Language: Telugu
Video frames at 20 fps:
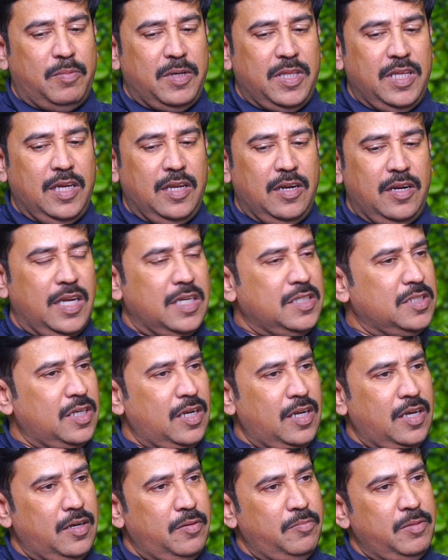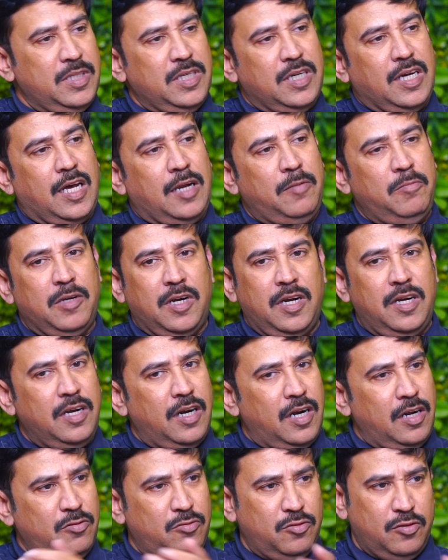పదిహేను లక్షల మంది కార్మికులు అంటే
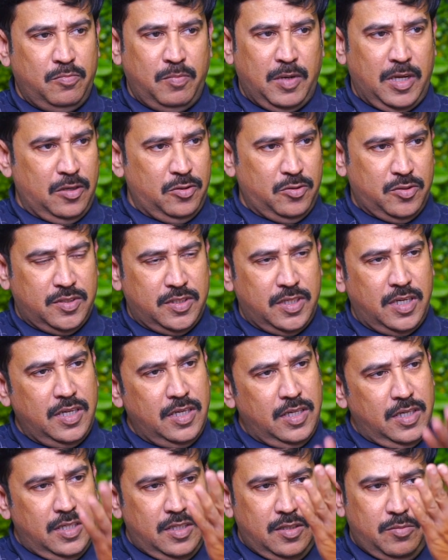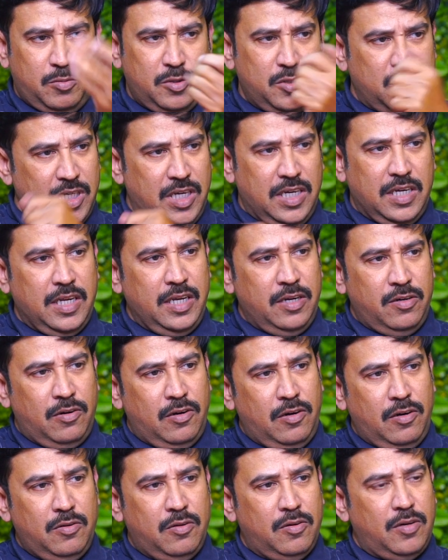వాళ్ళ కుటుంబాలు చూస్తే ఇప్పుడు సెటిల్ అయిన
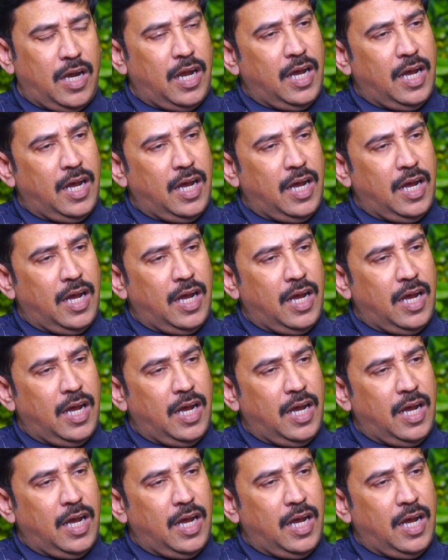వాళ్ళు